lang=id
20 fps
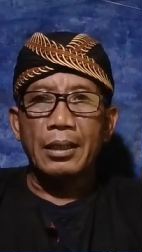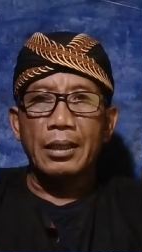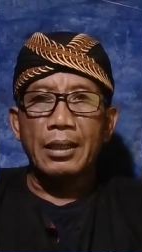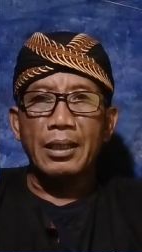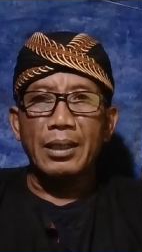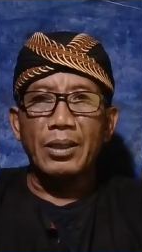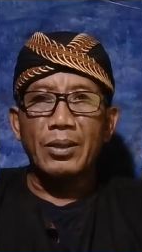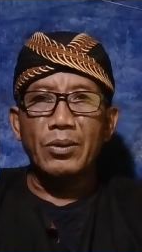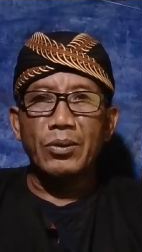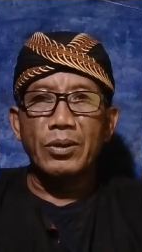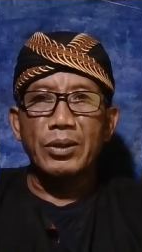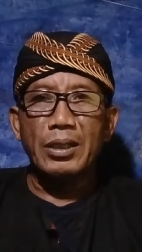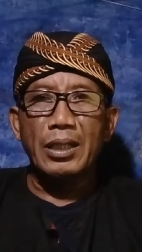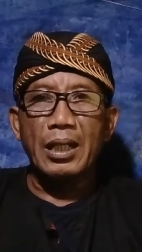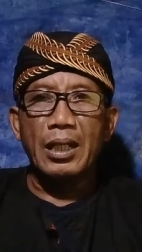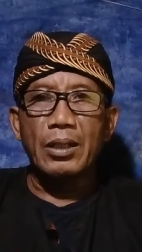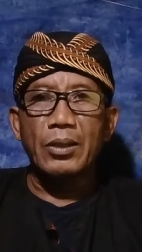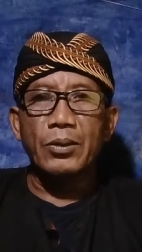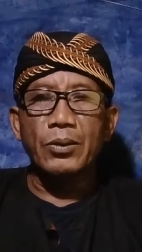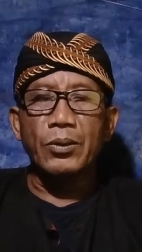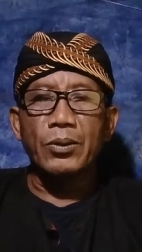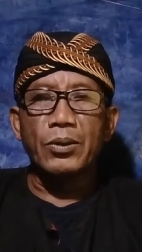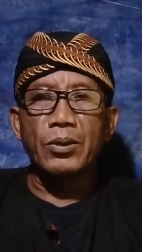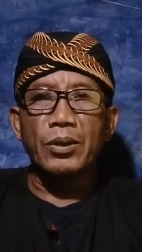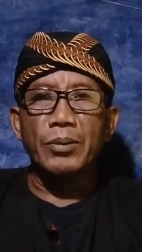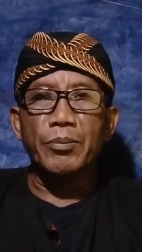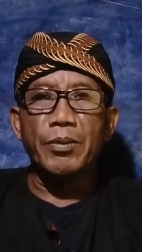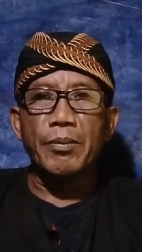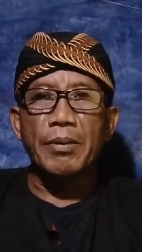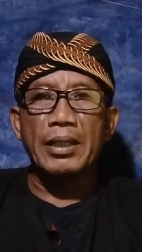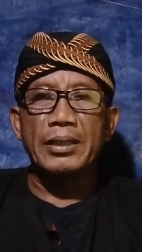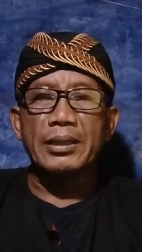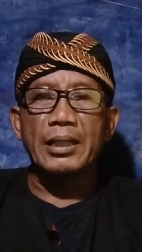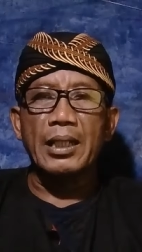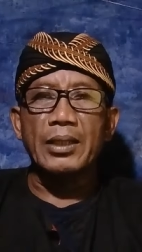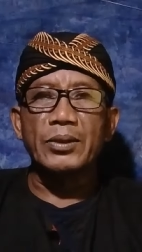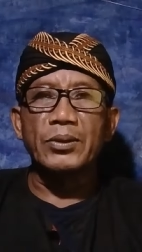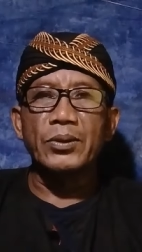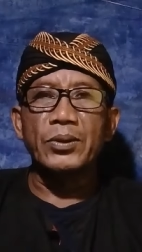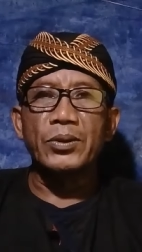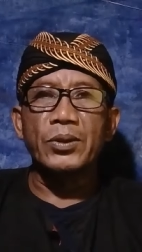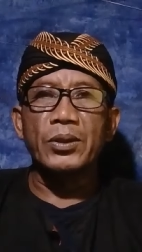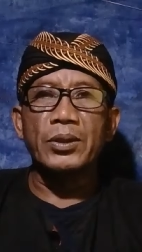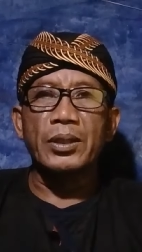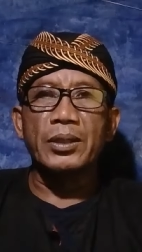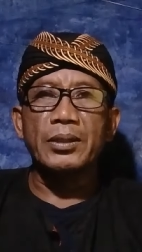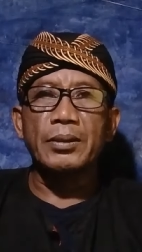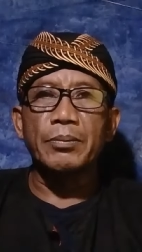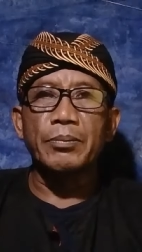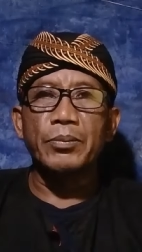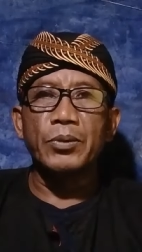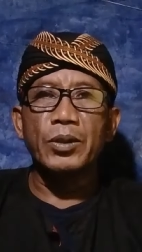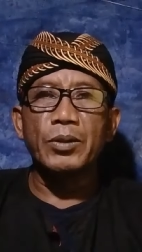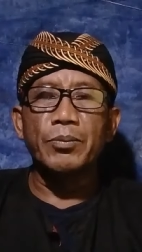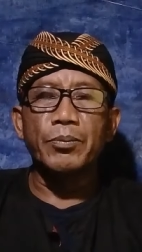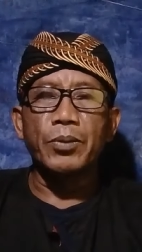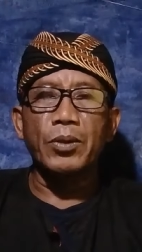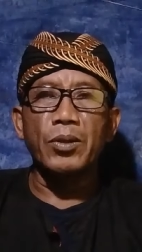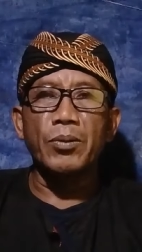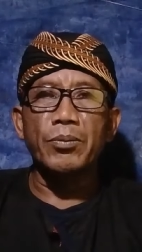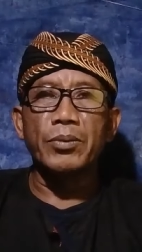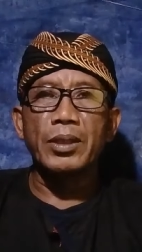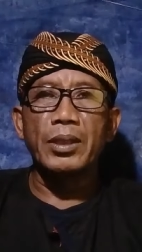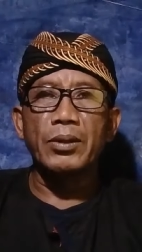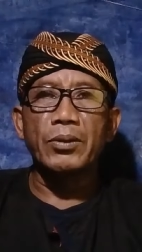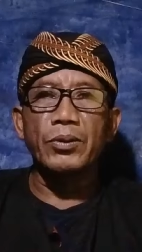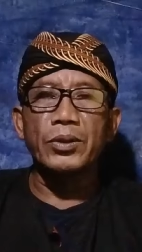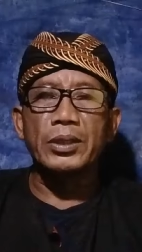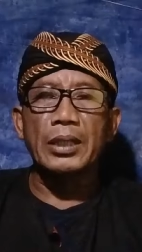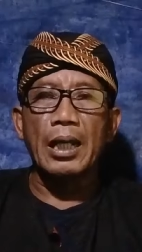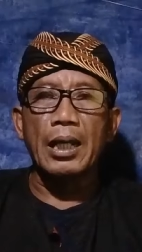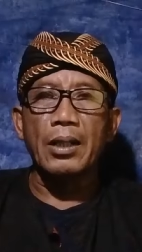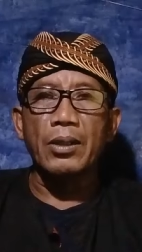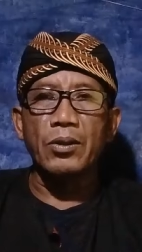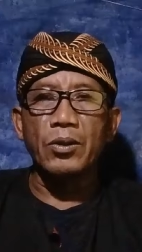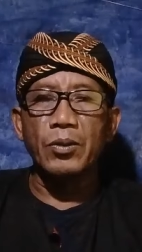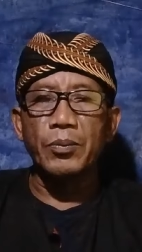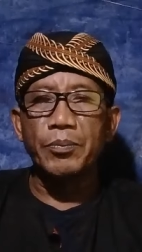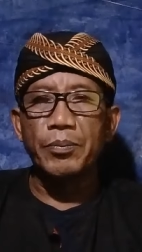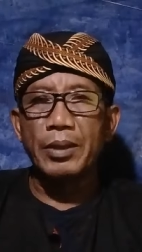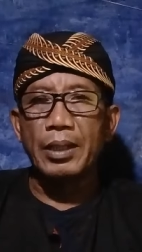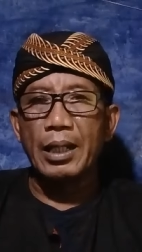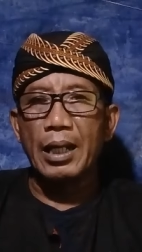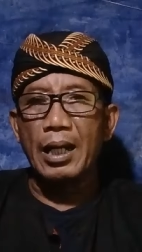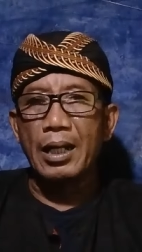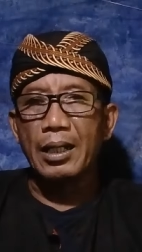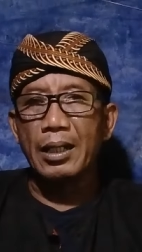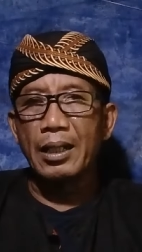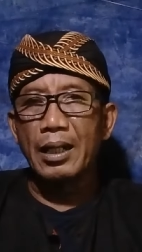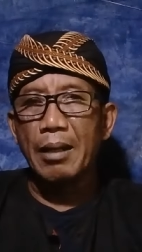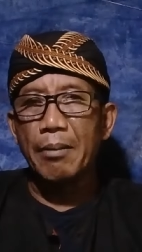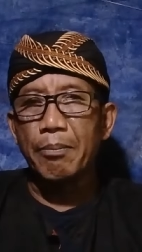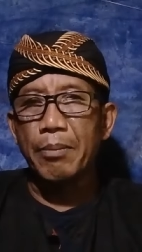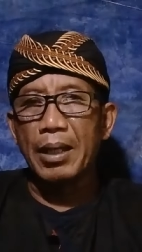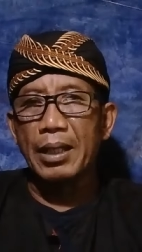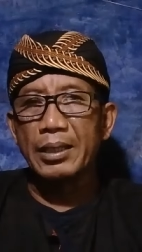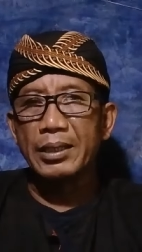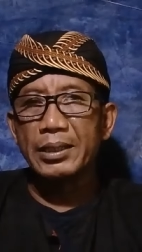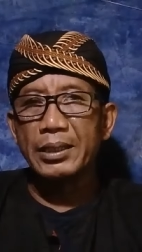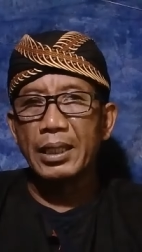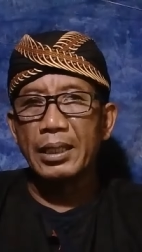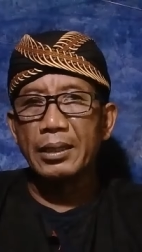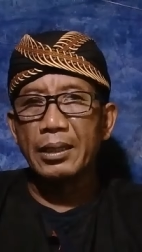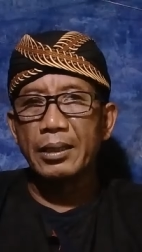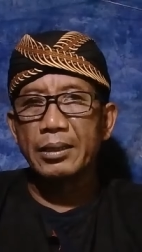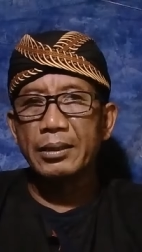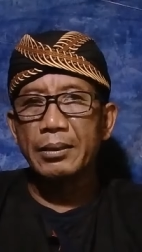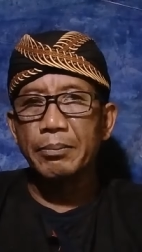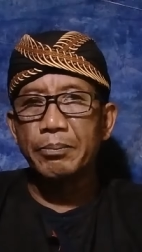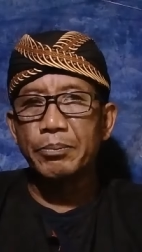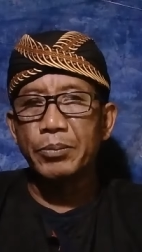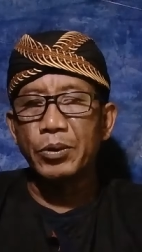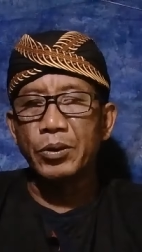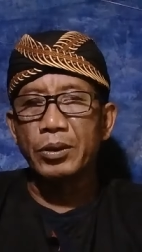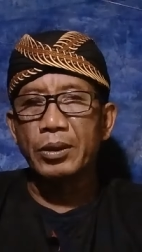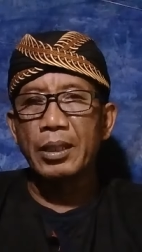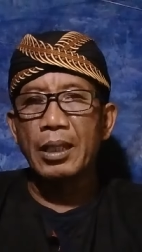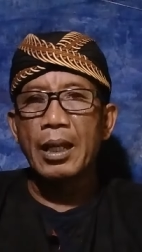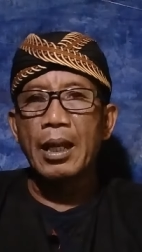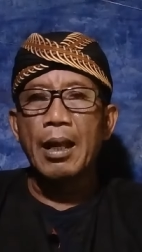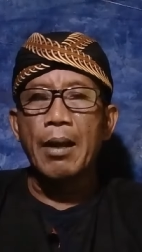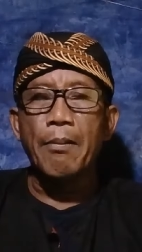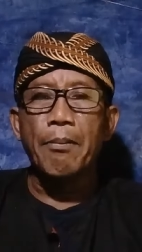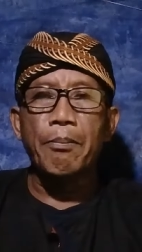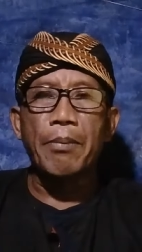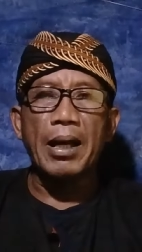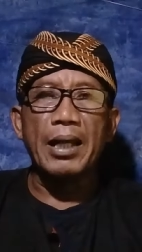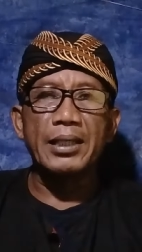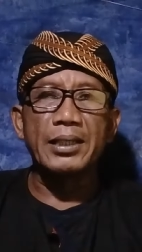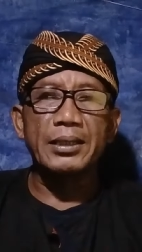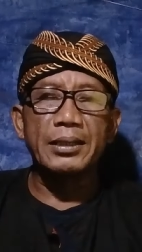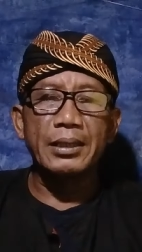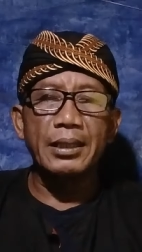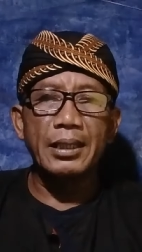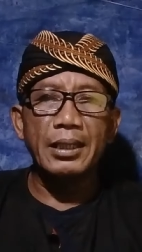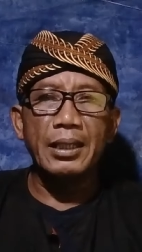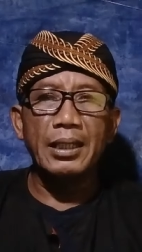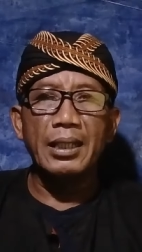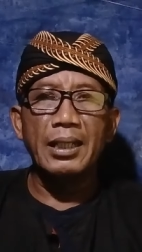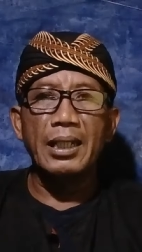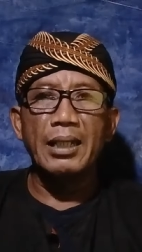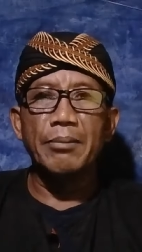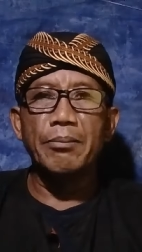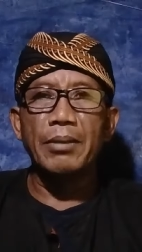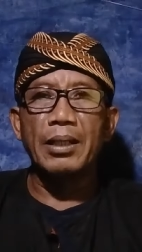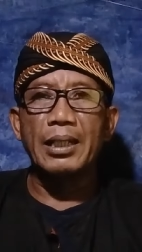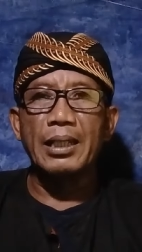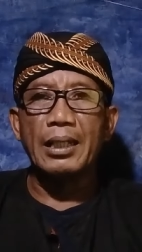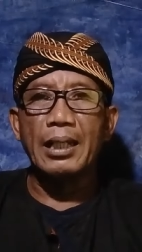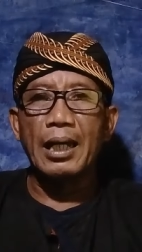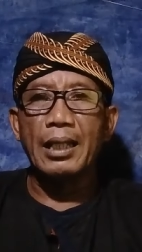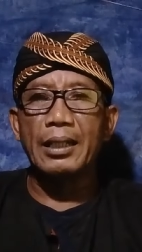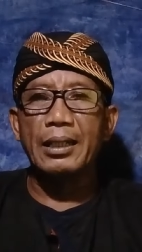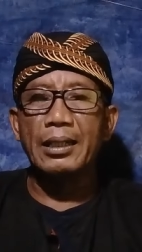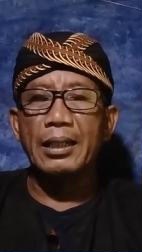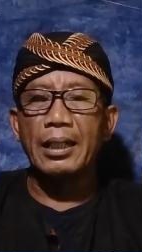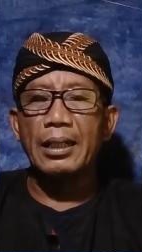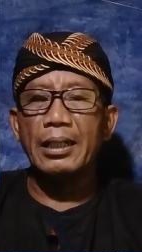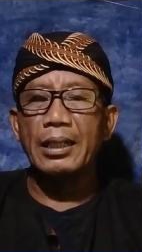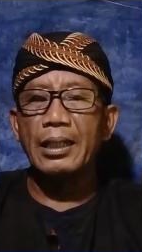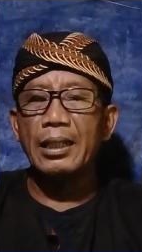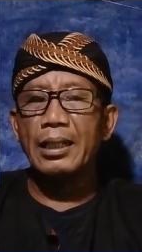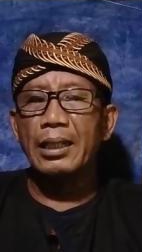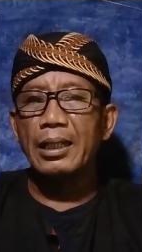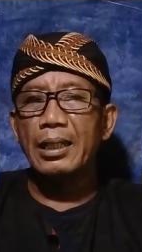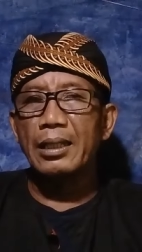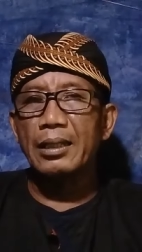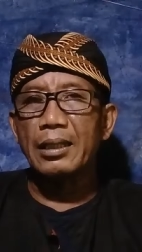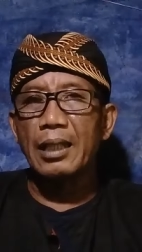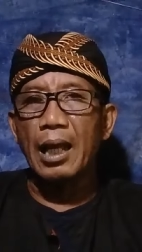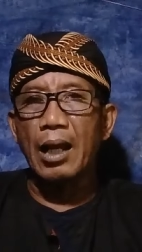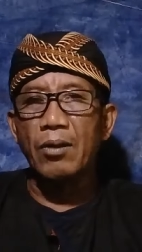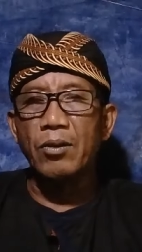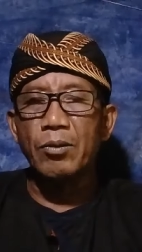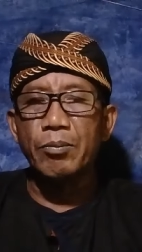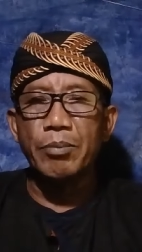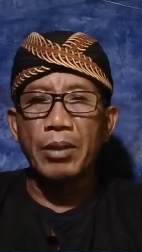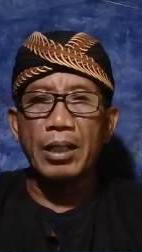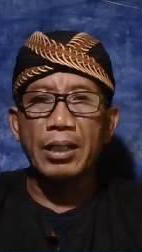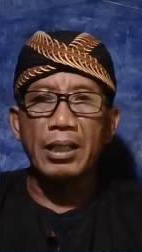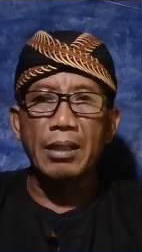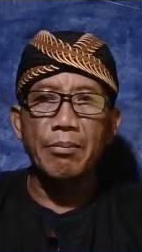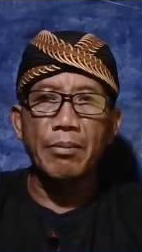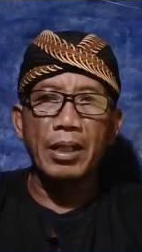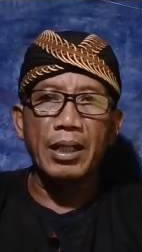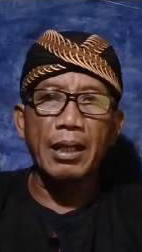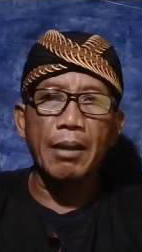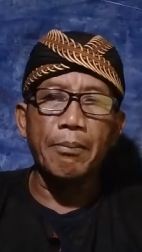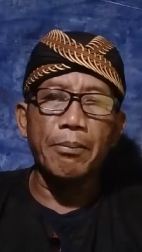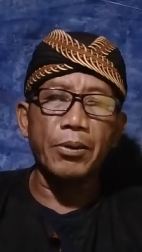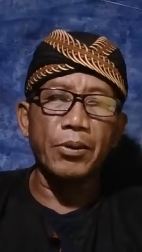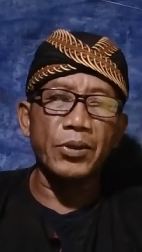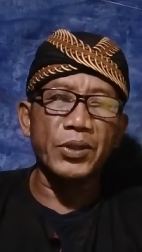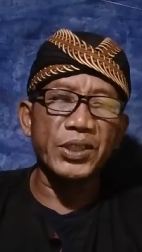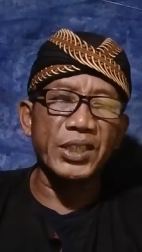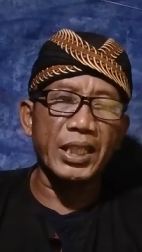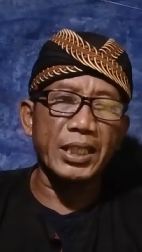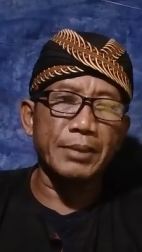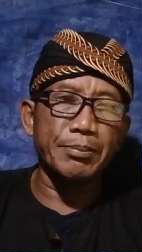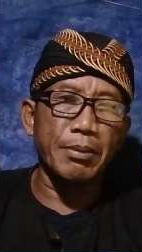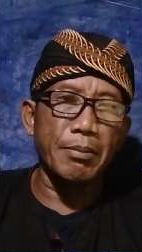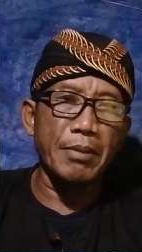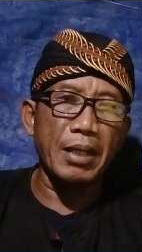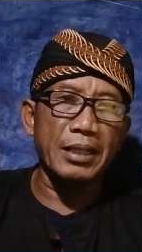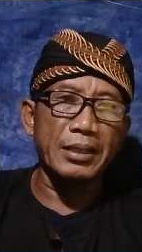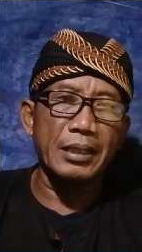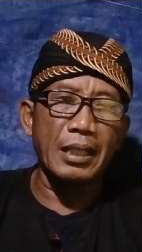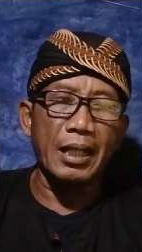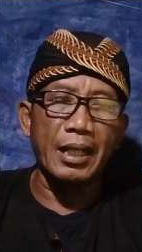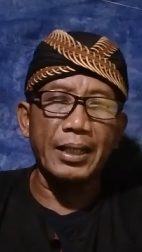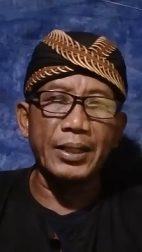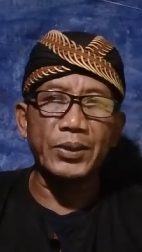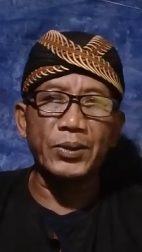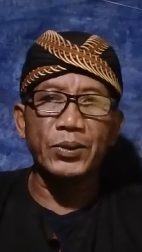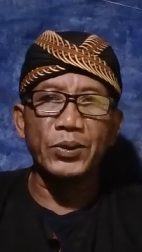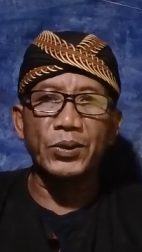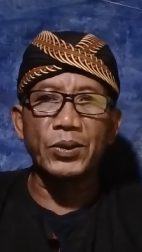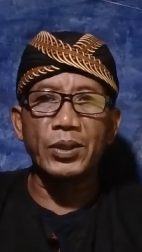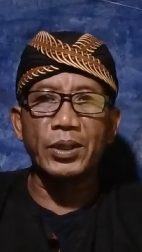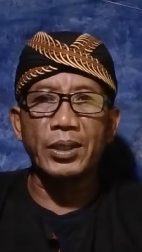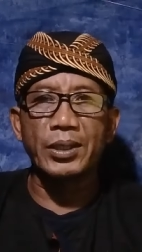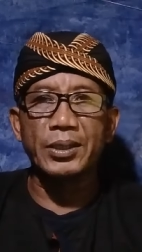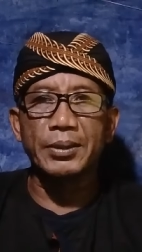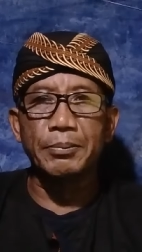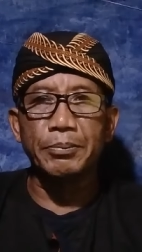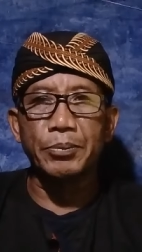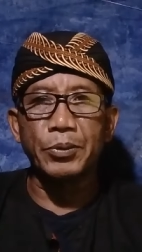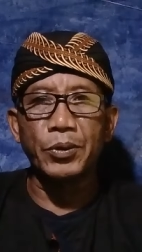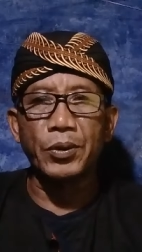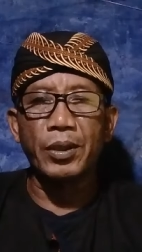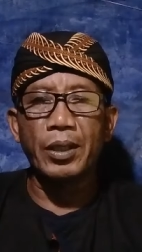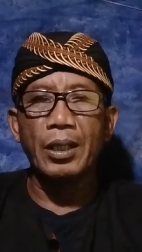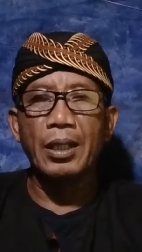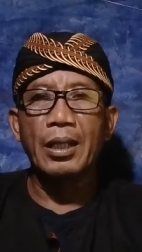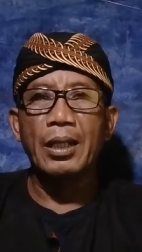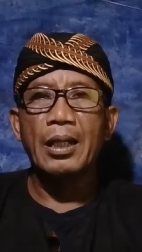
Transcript: Tentunya dukun pemasang susuk tersebut belum tentu sanggup karena pasien tersebut pasti ingin melihat dan ingin tahu bagaimana proses pemasangan susuk tersebut